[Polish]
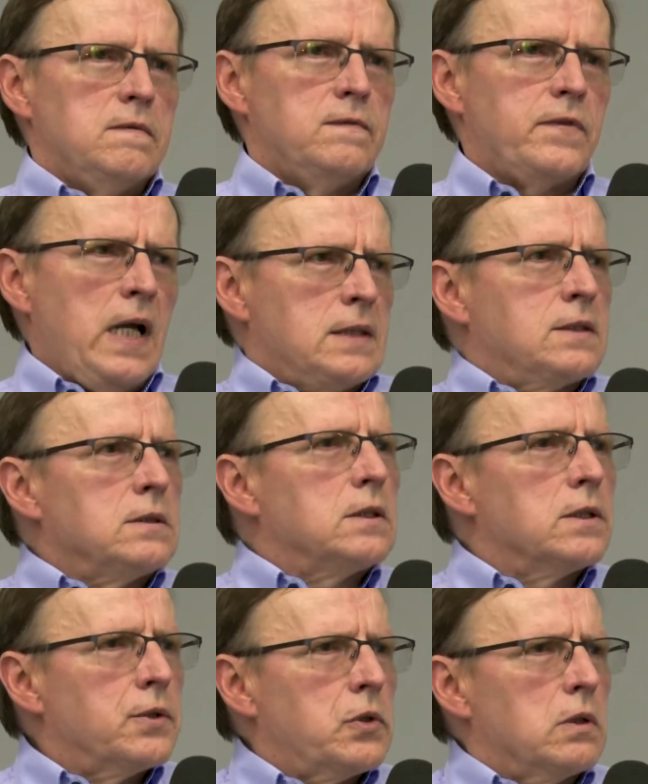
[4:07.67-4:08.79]
w
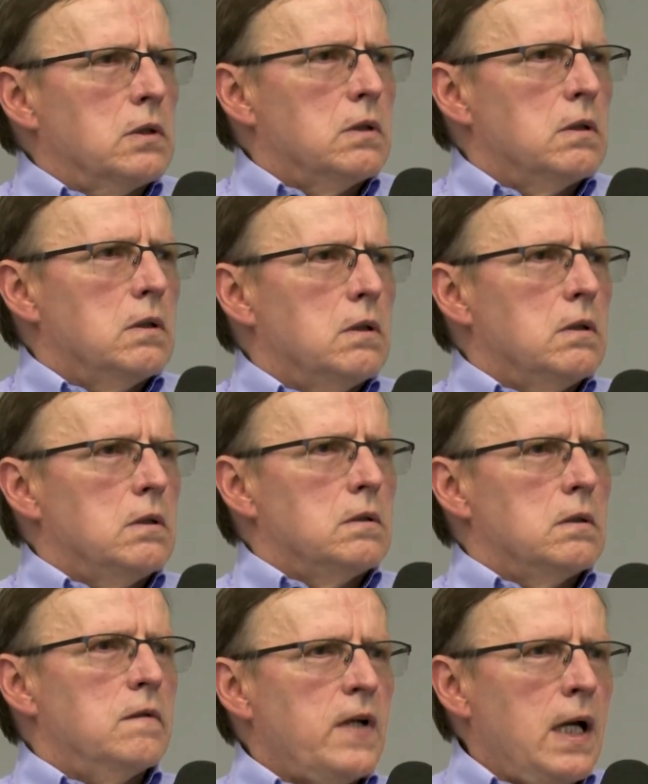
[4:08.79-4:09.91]
radnych.
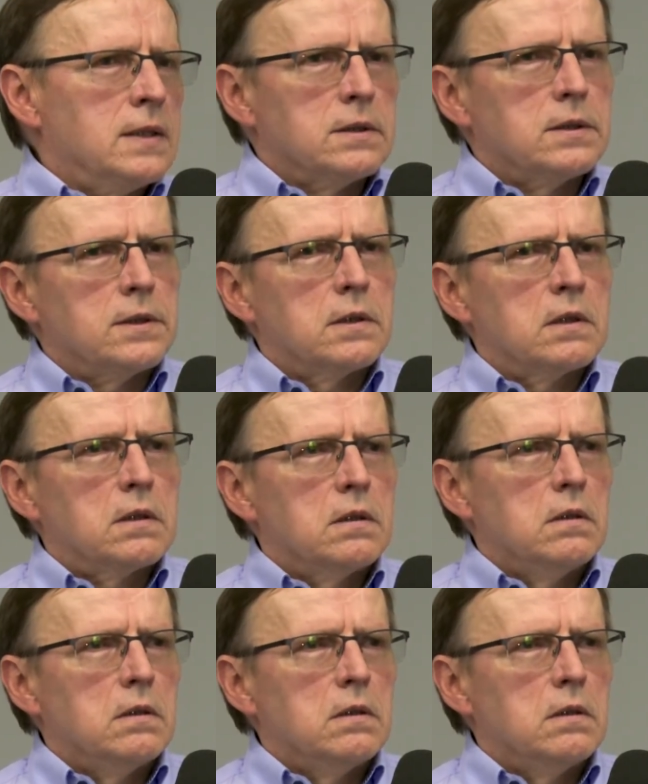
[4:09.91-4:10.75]
No w radnych.